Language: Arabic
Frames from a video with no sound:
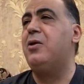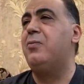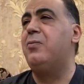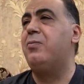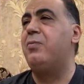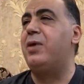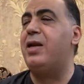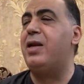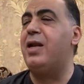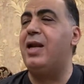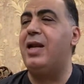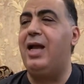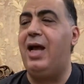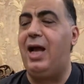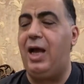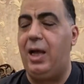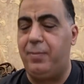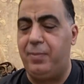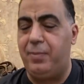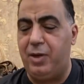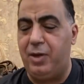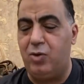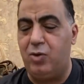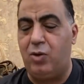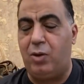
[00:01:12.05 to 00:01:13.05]
بين
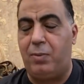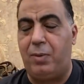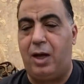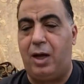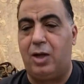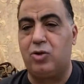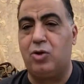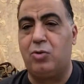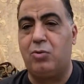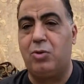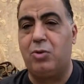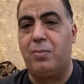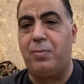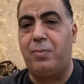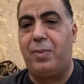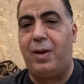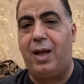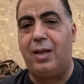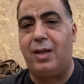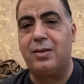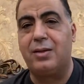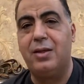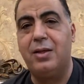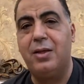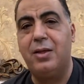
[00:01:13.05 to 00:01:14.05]
اللاعبين وبعضهم
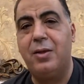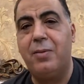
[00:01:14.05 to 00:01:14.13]
البعض